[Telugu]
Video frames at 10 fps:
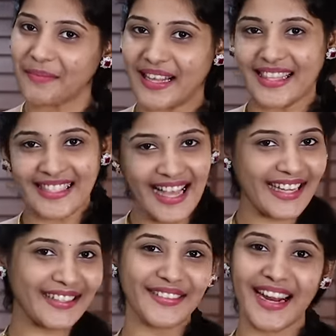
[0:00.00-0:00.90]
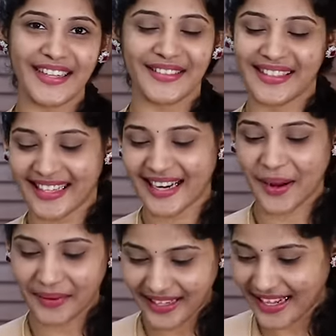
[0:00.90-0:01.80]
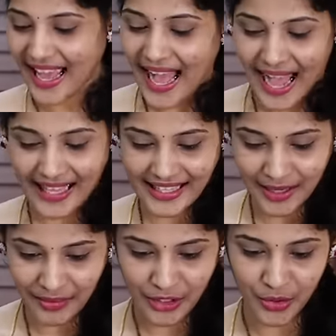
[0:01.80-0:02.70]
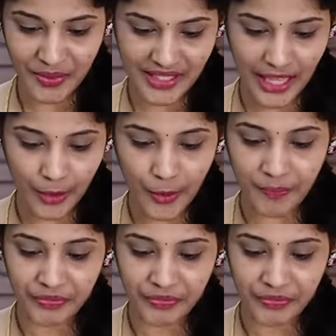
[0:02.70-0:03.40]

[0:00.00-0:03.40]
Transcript: ప్రతిసారి కూడా అడుగుతారు కాబట్టి అది నేను మీకు చూపిస్తాను